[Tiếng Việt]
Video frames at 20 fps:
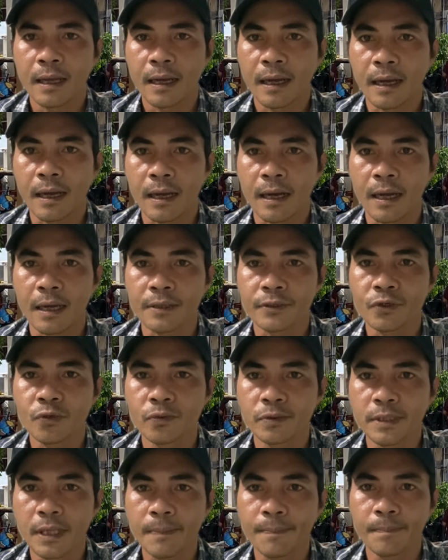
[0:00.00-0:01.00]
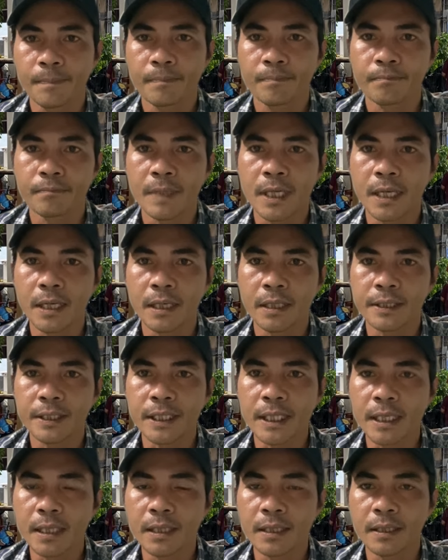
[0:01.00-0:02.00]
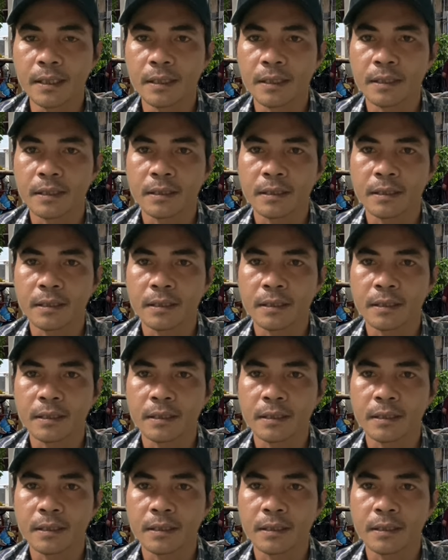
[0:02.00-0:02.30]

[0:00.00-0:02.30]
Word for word: à, youtube bơ dơ